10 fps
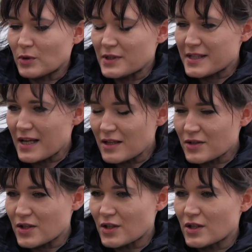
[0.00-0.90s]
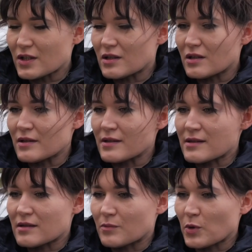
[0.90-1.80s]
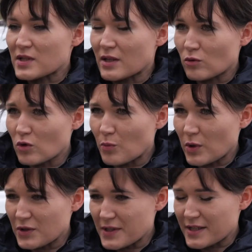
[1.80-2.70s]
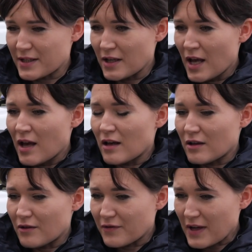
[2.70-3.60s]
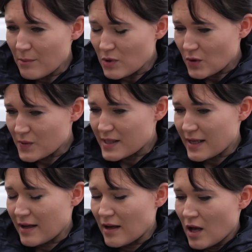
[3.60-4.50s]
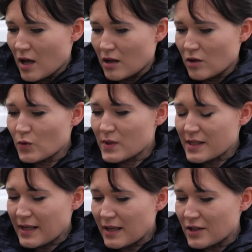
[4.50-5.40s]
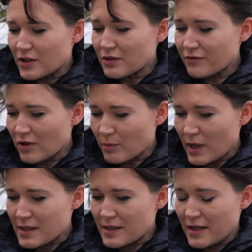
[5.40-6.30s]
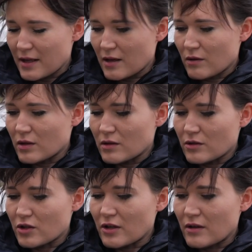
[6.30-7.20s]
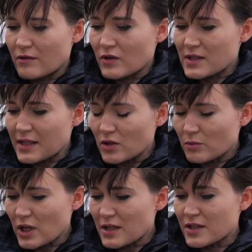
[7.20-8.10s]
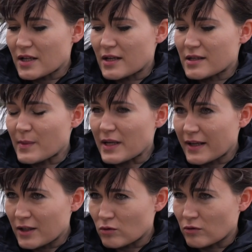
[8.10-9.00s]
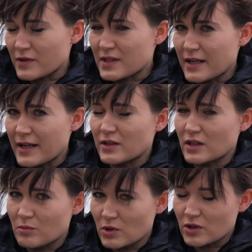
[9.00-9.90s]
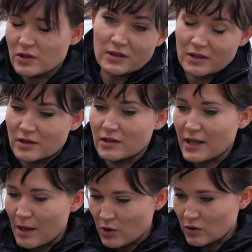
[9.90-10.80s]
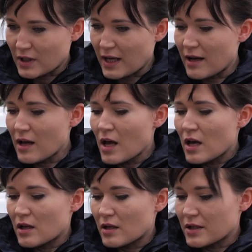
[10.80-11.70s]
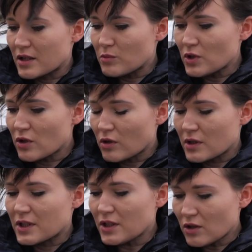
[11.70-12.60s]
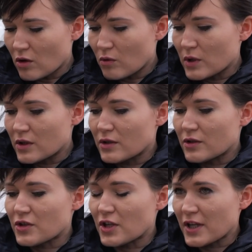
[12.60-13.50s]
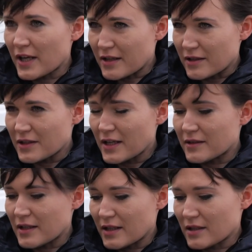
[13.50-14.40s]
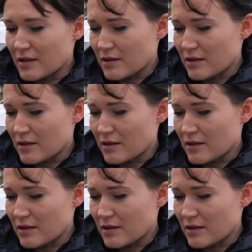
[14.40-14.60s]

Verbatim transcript: Policjanci e, z posterunku policji e, w Kamionce e, uzyskali informację, że w ostatnim czasie z marketów z tereny gminy Kamionka gmin, giną siekiery jednej